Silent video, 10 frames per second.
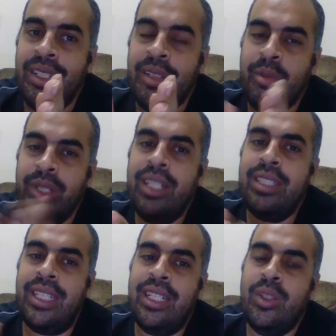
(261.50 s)
بيركز
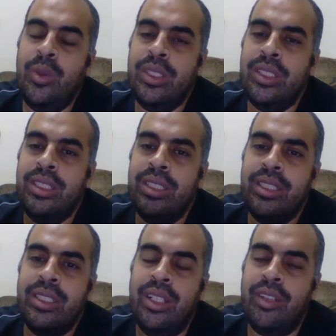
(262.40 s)
على ان هو
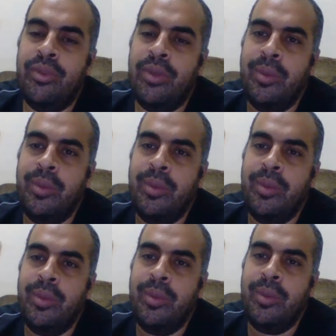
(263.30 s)
يعرف برامج
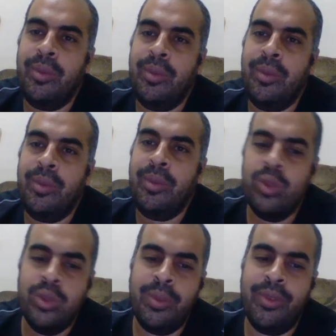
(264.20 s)
كتير وياخد
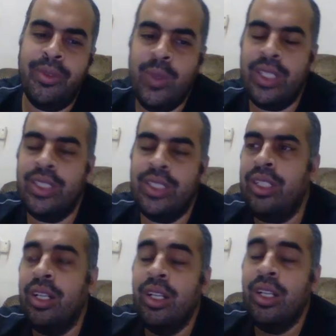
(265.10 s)
يسمع فيديوهات كتيره
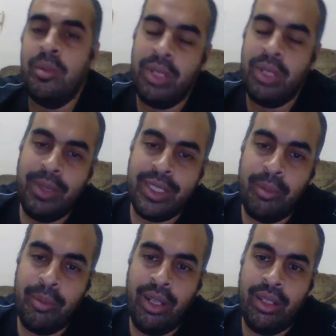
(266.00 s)
من غير ما
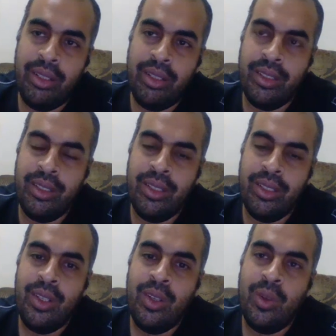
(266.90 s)
يطبق
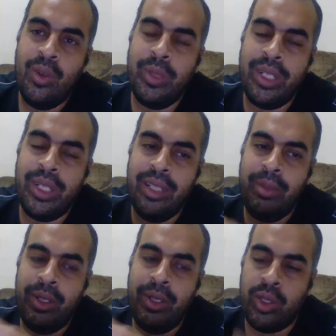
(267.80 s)
ومن غير ما
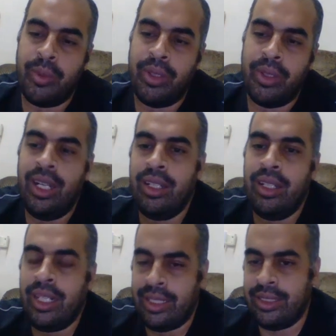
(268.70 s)
ياخد خبره لا
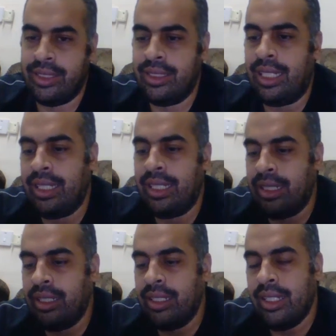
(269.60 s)
ركز على
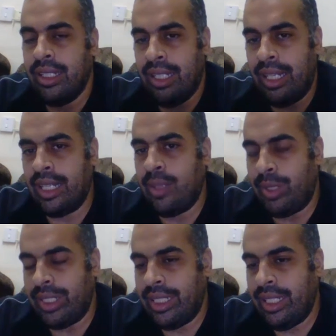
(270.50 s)
حاجه
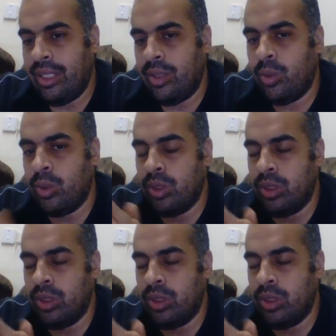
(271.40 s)
معينه وخد